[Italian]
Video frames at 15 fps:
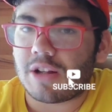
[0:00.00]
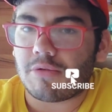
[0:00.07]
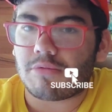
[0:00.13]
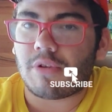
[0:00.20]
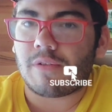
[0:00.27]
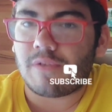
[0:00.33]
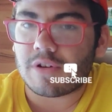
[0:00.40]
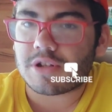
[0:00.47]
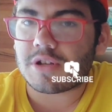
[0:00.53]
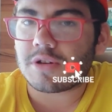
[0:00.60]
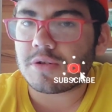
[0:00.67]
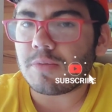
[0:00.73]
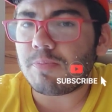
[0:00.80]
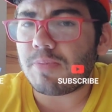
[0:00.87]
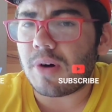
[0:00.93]
tutto il vostro
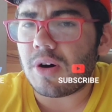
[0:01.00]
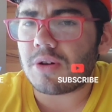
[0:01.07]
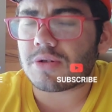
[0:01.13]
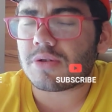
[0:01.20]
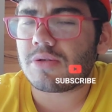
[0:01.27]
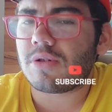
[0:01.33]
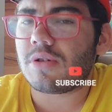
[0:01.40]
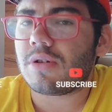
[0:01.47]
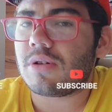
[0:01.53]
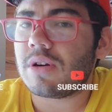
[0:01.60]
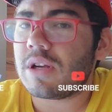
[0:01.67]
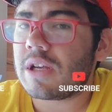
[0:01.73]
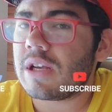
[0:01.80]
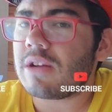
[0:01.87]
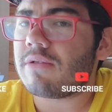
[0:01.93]
supporto
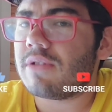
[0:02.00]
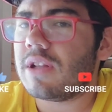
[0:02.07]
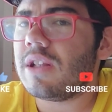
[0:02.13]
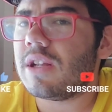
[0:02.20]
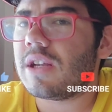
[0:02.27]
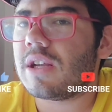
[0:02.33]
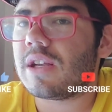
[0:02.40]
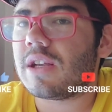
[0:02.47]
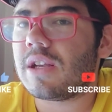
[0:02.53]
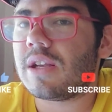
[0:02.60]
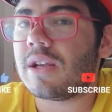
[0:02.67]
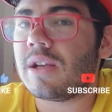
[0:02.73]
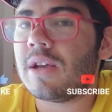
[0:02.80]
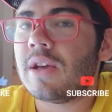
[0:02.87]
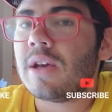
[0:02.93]
e
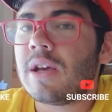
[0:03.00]
quindi